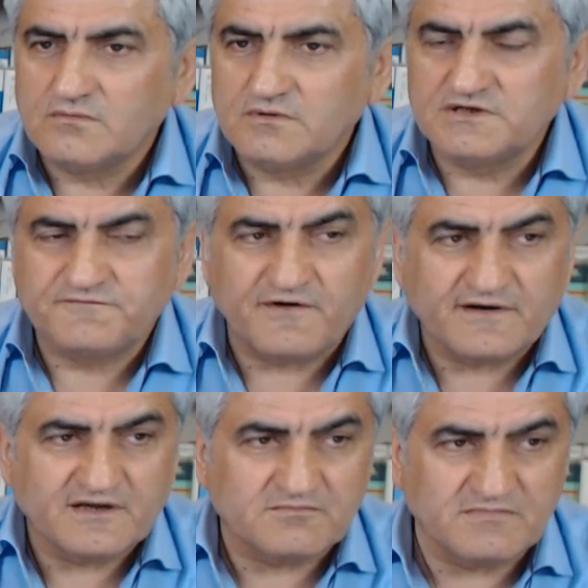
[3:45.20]
Hiç
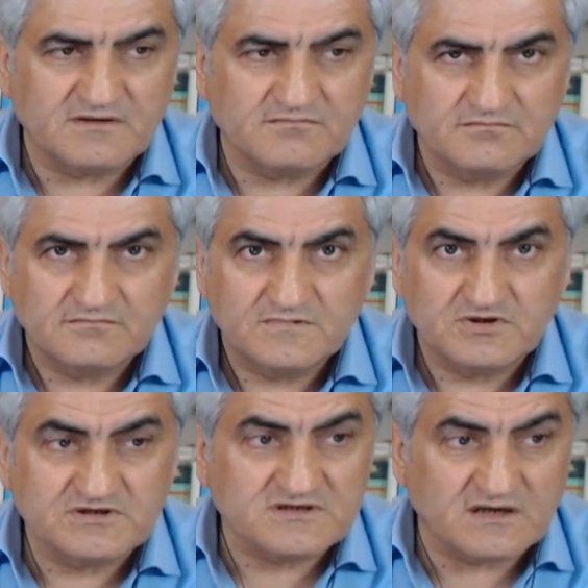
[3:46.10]
fark etmedim.
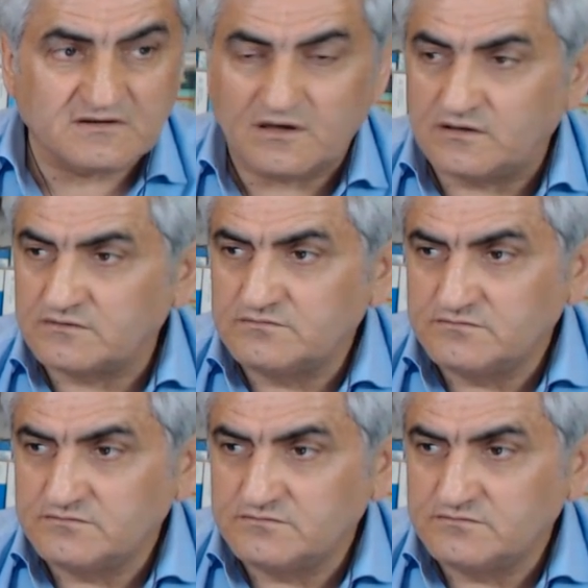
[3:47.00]
İki saat kaldım.